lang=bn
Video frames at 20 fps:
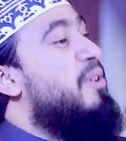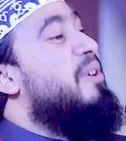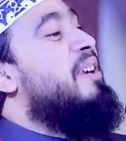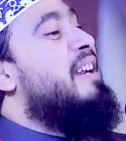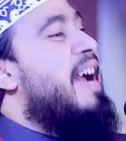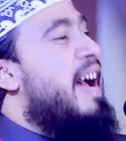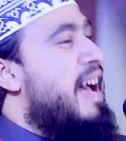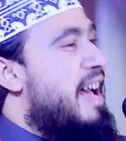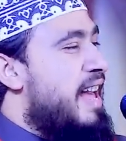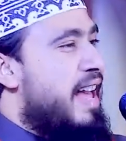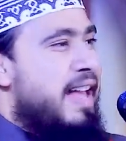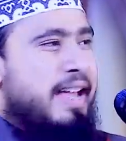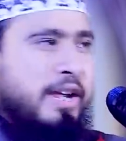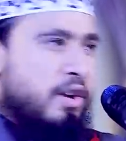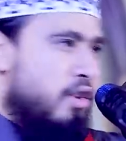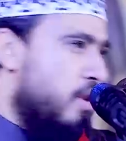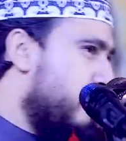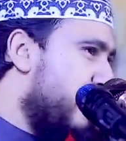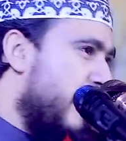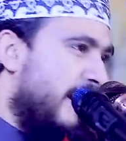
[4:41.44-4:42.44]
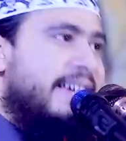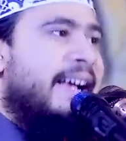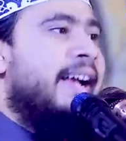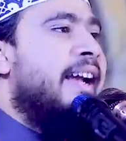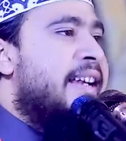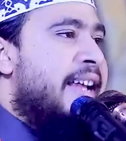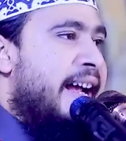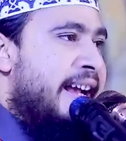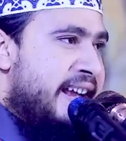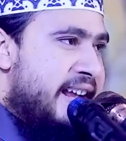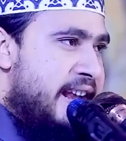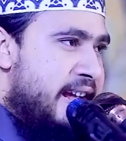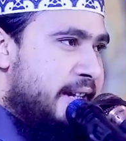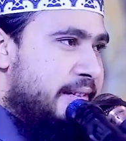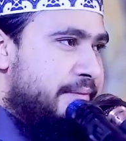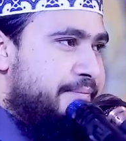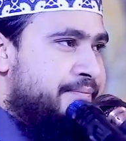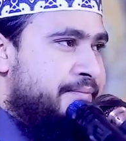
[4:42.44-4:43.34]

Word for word: মটকা এরকম ডাকে কি ডাকে না